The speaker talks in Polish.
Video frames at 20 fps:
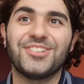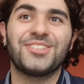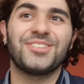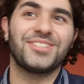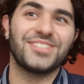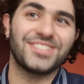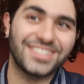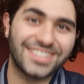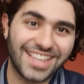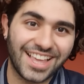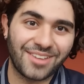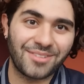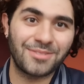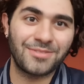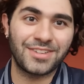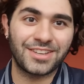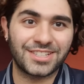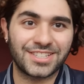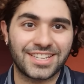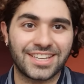Bo to, jak
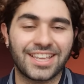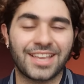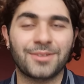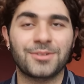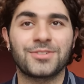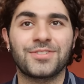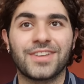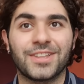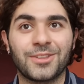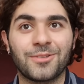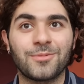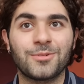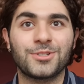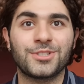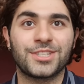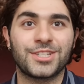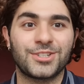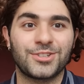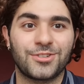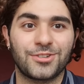wiecie, jak
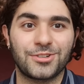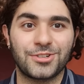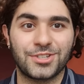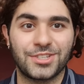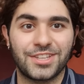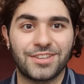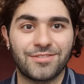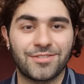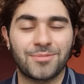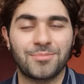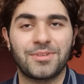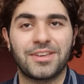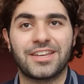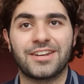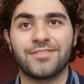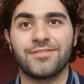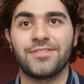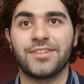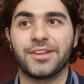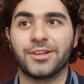świadomość też rośnie w
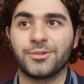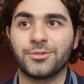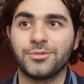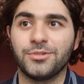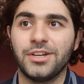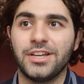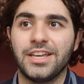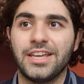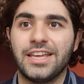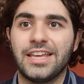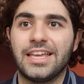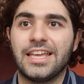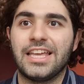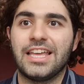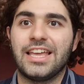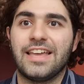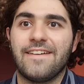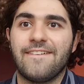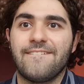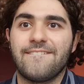miarę wieku.
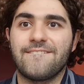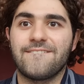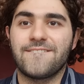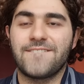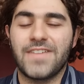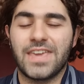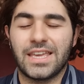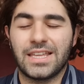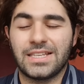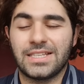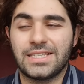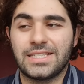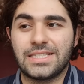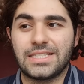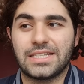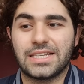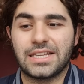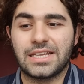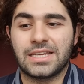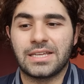
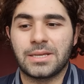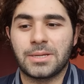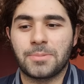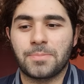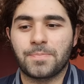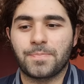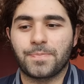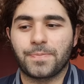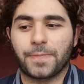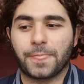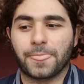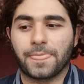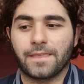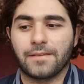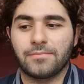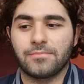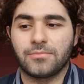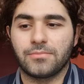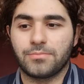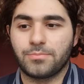Więc e,
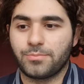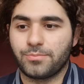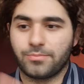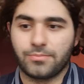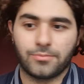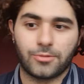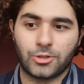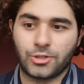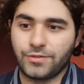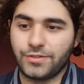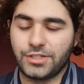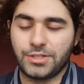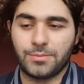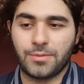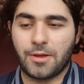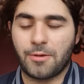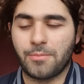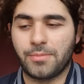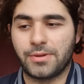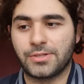oczywiście
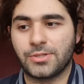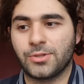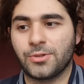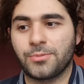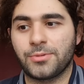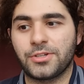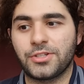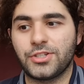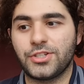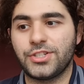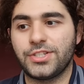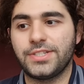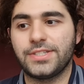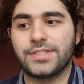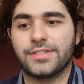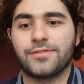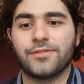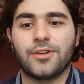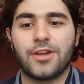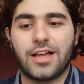miałem bardzo dobre
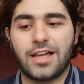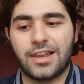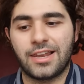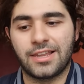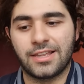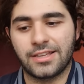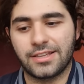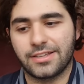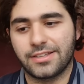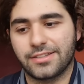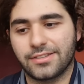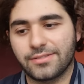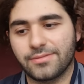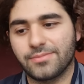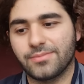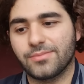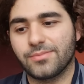dzieciństwo, ale